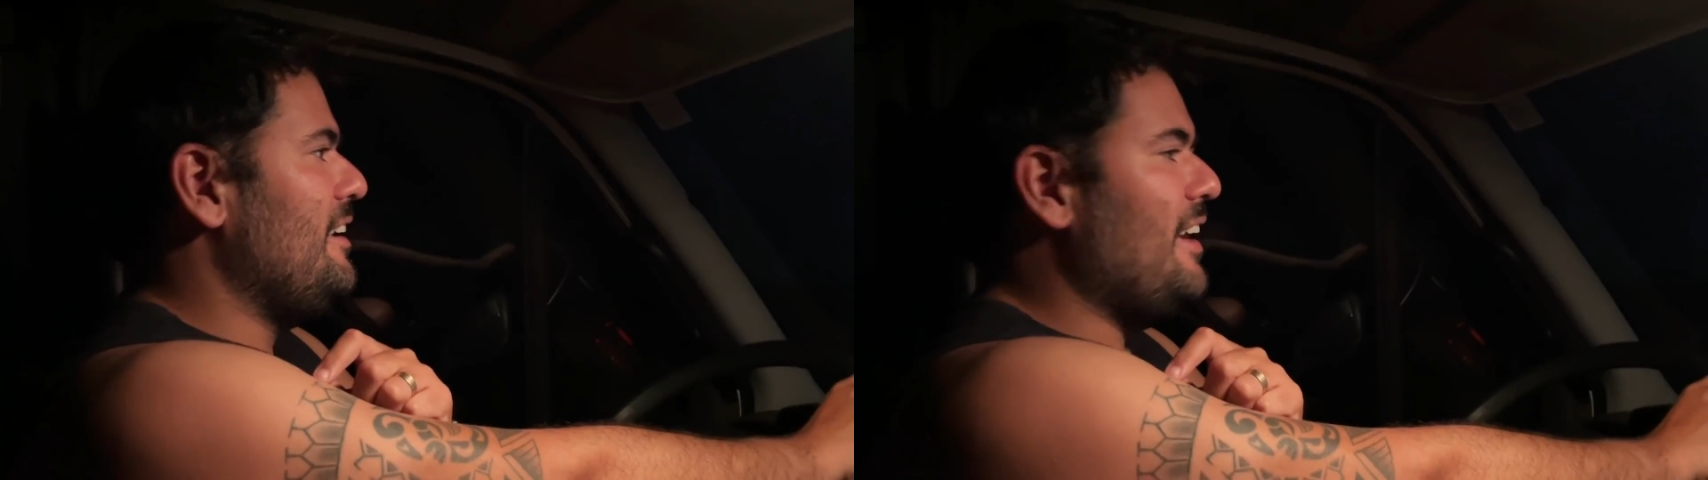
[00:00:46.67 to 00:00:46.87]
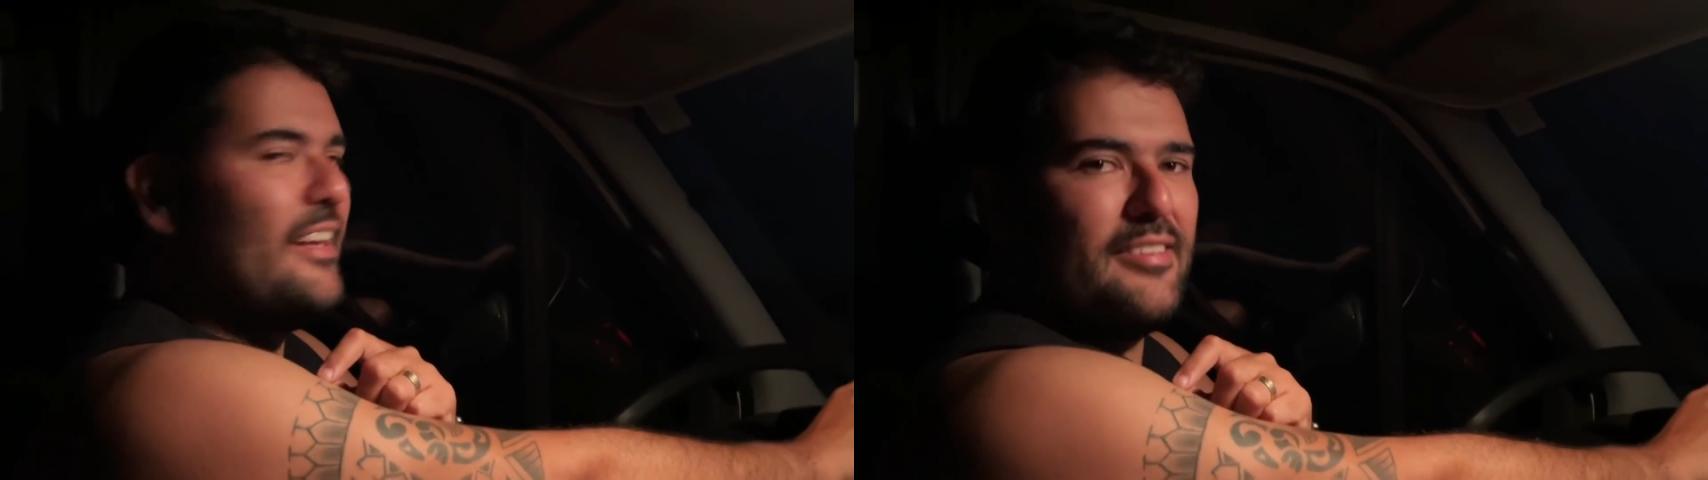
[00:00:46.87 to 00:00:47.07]

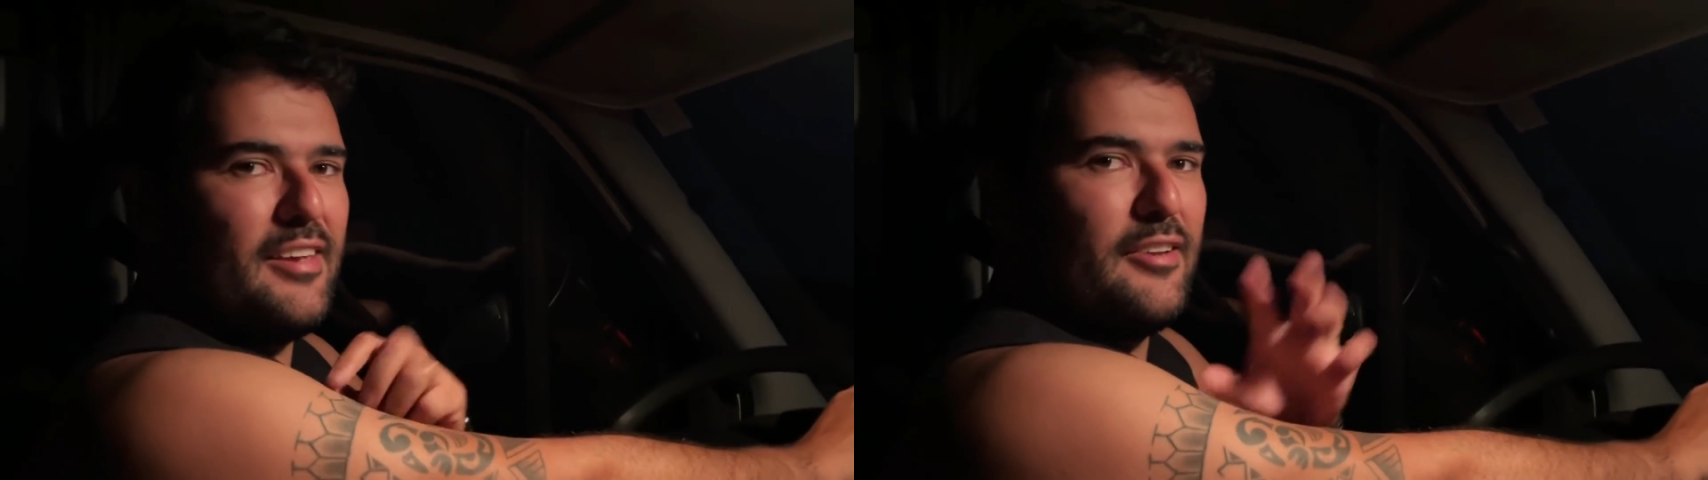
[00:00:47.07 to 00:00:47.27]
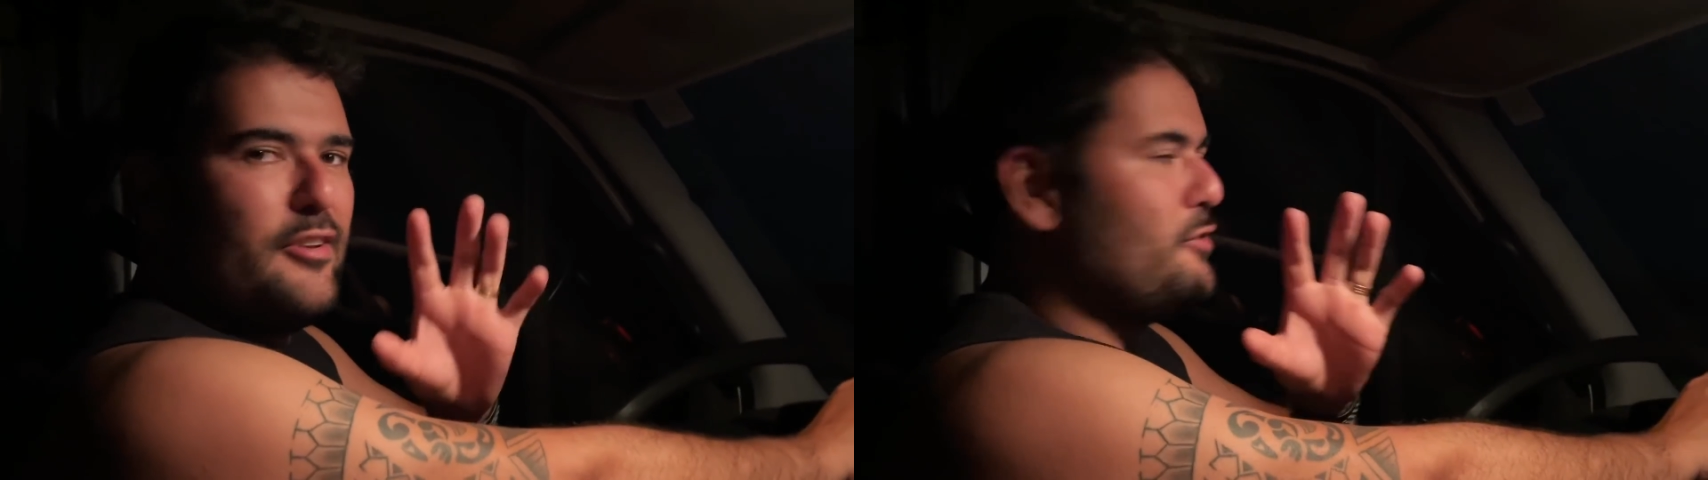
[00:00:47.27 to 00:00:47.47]
E é assim
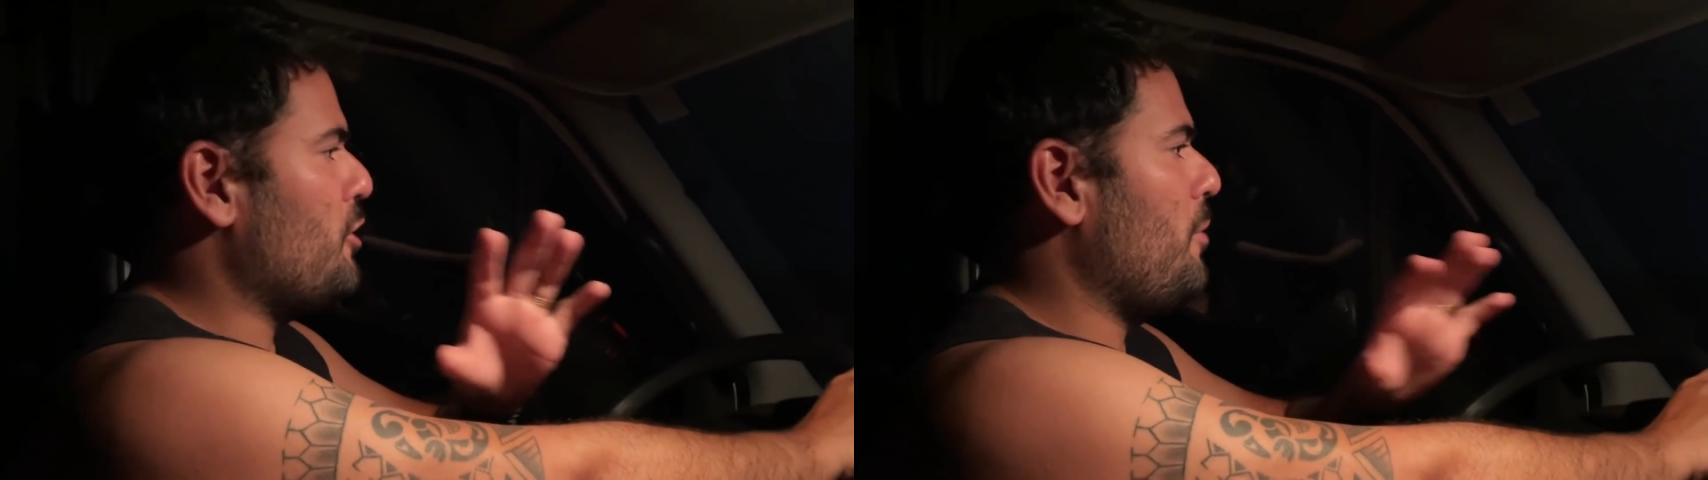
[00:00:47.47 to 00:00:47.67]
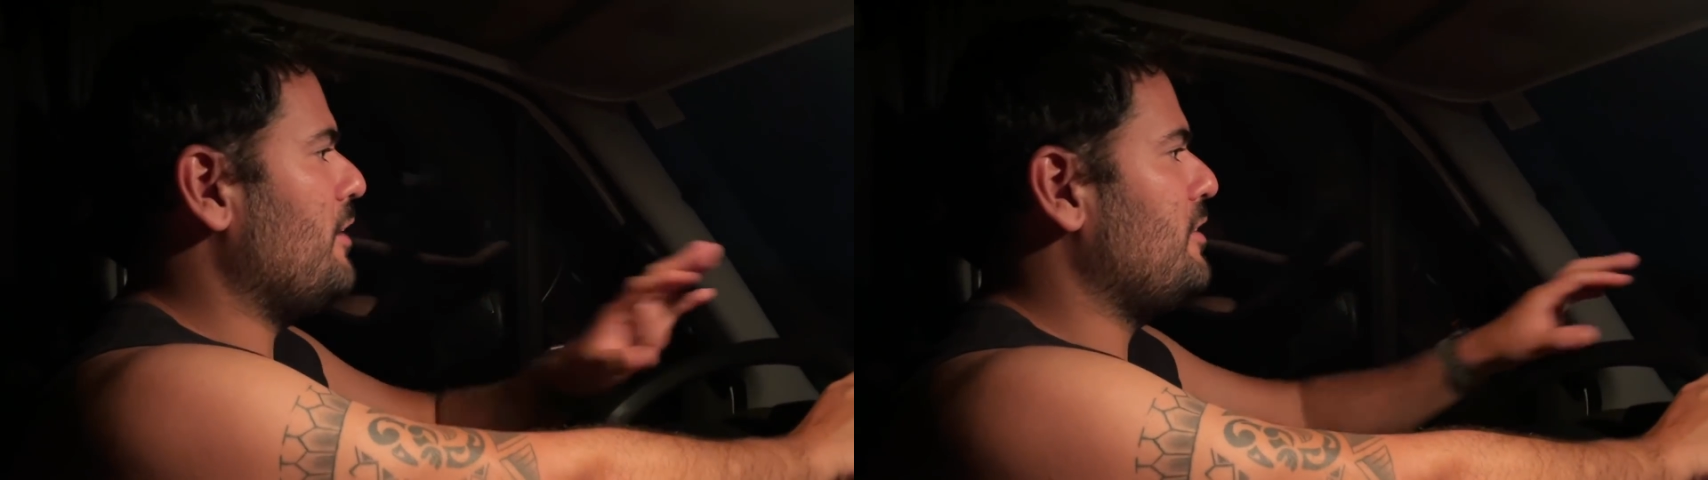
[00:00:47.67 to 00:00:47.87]
que a gente
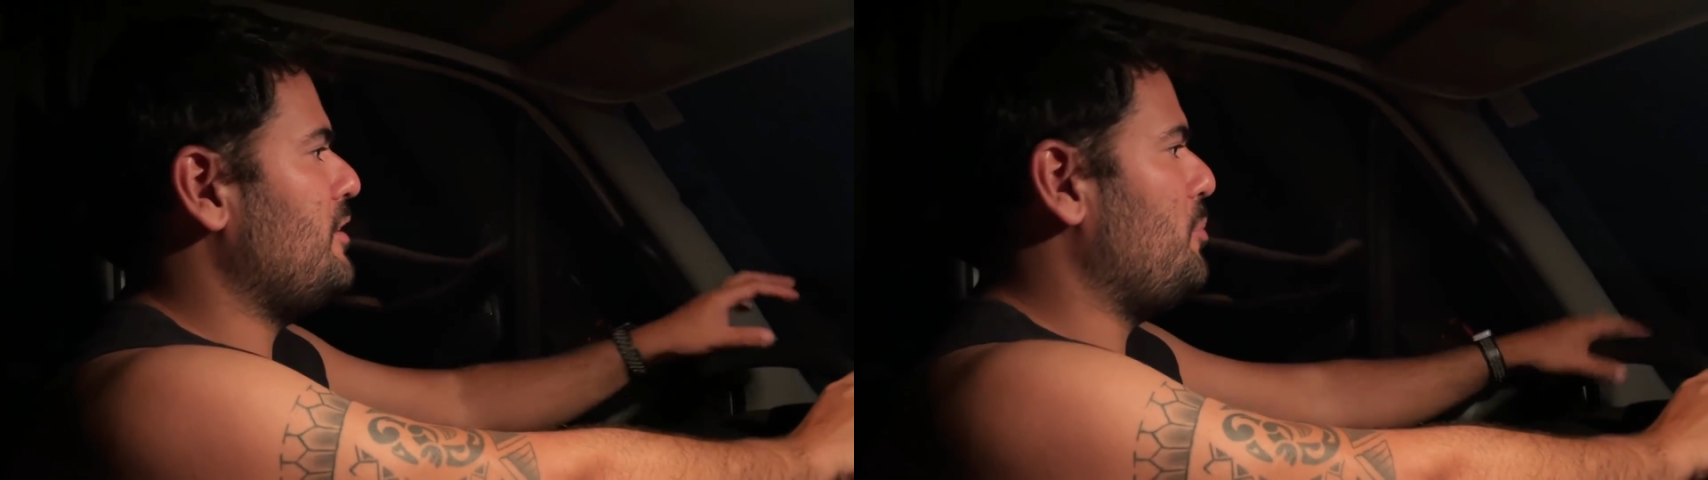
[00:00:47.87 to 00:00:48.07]
começa esse